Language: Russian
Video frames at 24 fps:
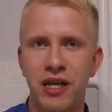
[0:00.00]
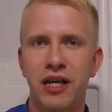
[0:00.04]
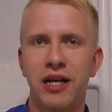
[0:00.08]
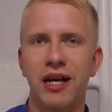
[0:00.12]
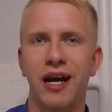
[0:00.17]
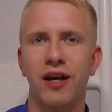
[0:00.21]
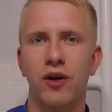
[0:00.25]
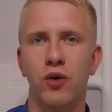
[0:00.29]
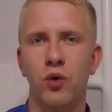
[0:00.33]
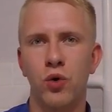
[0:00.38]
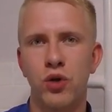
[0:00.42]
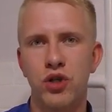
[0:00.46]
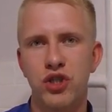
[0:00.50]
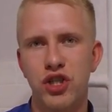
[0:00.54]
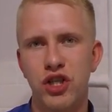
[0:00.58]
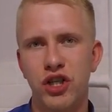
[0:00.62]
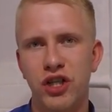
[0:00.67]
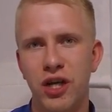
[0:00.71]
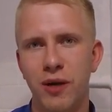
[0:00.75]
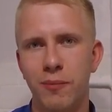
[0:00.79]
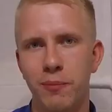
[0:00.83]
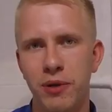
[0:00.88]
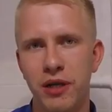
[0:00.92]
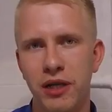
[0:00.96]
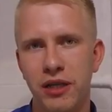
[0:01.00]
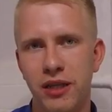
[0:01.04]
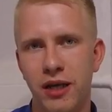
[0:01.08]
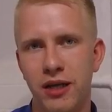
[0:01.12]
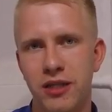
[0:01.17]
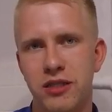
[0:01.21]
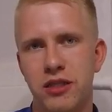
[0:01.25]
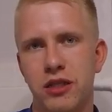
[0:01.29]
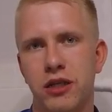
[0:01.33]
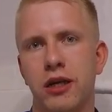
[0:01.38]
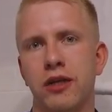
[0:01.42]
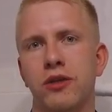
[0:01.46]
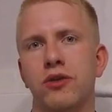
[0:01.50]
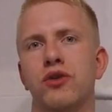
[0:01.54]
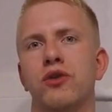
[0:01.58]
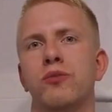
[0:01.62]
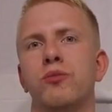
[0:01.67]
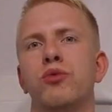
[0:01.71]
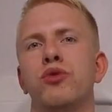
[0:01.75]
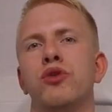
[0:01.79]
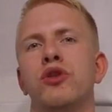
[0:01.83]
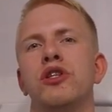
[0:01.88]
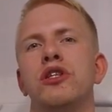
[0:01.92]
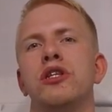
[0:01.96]
Хорошая комплектация, которая
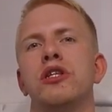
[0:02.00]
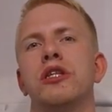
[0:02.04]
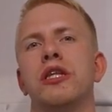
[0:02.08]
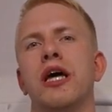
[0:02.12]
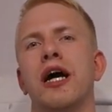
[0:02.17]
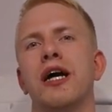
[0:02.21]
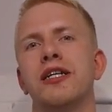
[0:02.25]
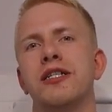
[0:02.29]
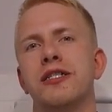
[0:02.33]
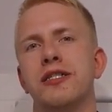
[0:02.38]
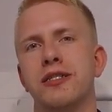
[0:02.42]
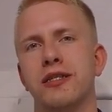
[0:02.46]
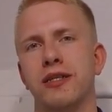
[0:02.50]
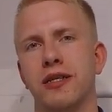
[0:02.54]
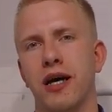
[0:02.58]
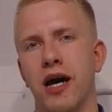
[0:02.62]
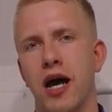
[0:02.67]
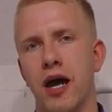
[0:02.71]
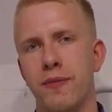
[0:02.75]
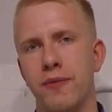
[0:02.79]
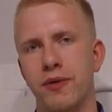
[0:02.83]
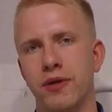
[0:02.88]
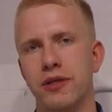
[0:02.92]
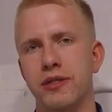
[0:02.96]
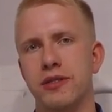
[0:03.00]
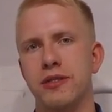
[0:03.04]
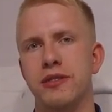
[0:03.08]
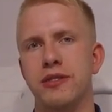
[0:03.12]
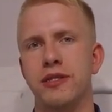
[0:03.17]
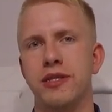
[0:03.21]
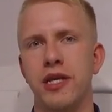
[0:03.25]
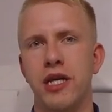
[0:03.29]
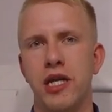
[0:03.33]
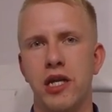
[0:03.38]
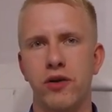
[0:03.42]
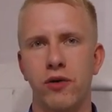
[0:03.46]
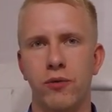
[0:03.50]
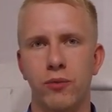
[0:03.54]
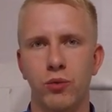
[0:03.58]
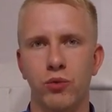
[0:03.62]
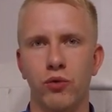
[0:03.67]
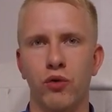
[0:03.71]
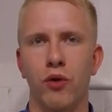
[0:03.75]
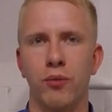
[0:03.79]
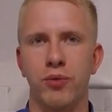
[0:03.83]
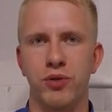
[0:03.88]
будет идти также с камерой, с деревом, ну в